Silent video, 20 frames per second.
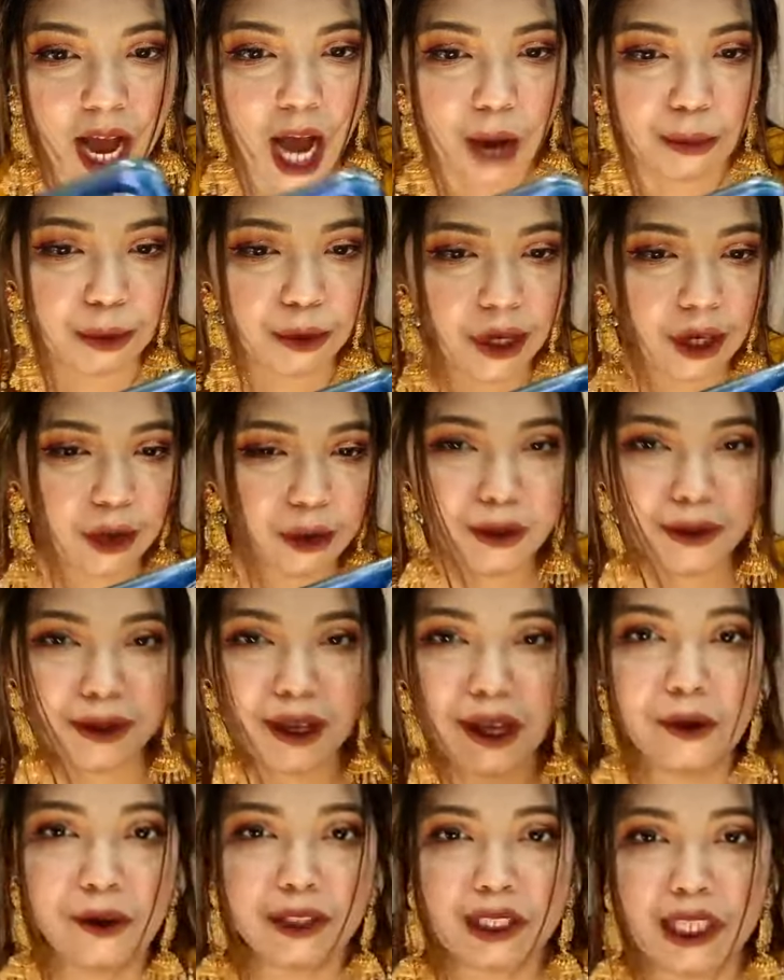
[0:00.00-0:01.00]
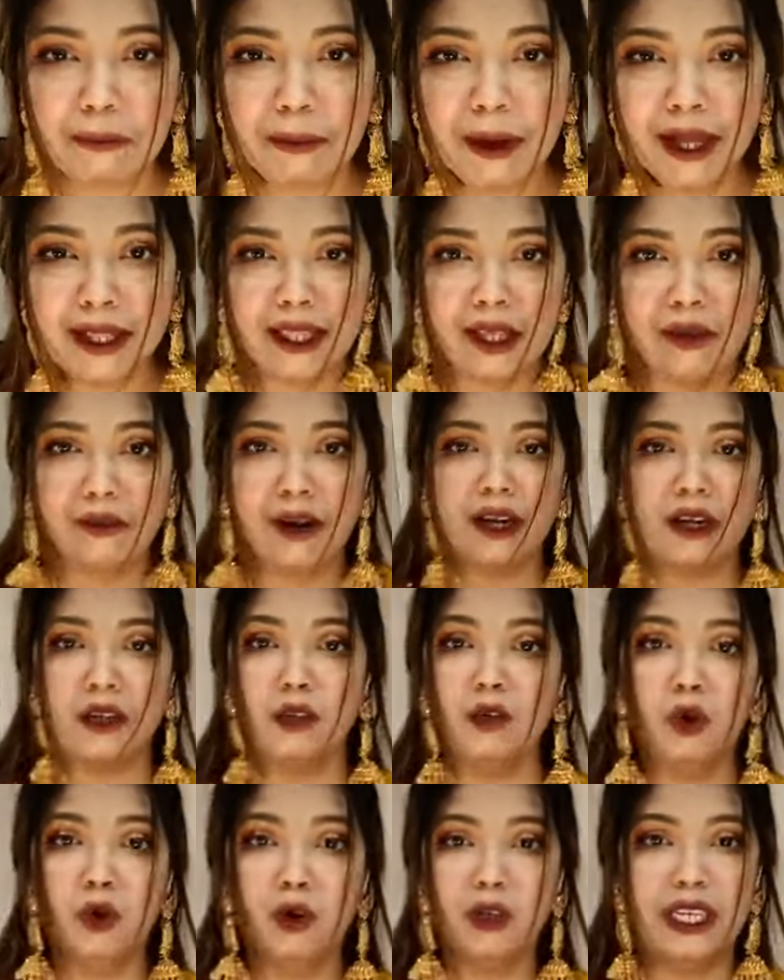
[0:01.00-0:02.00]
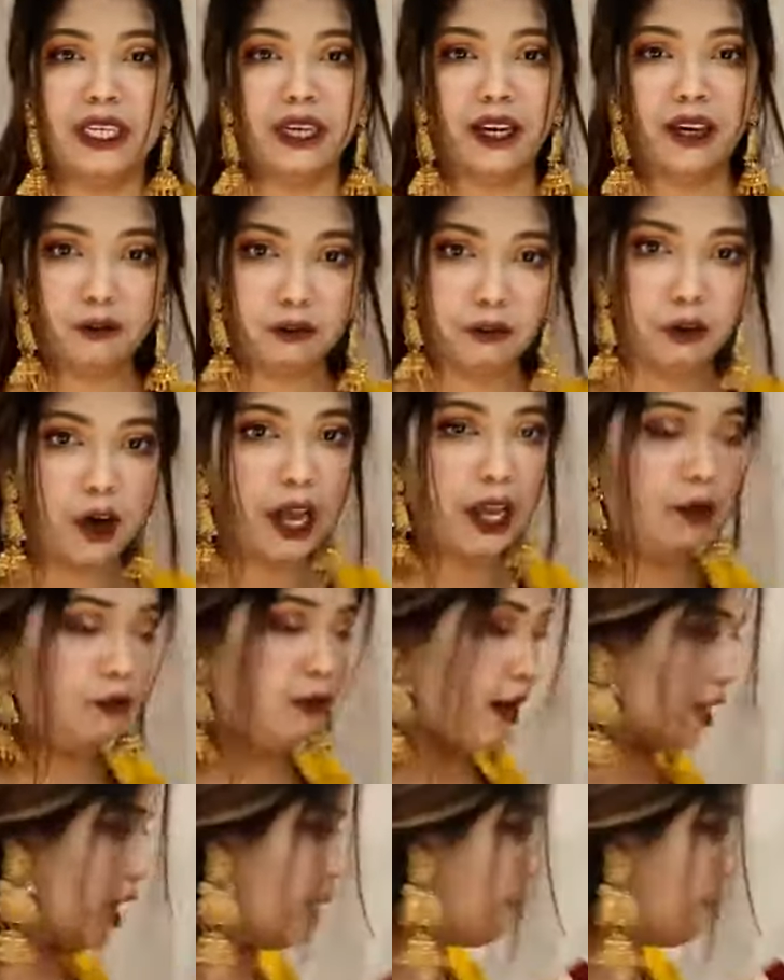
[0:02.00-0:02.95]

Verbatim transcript: আপু এগুলো কি গোটা পাত্তি ওয়ার্ক নো ডিয়ার ফয়েল ওয়ার্ক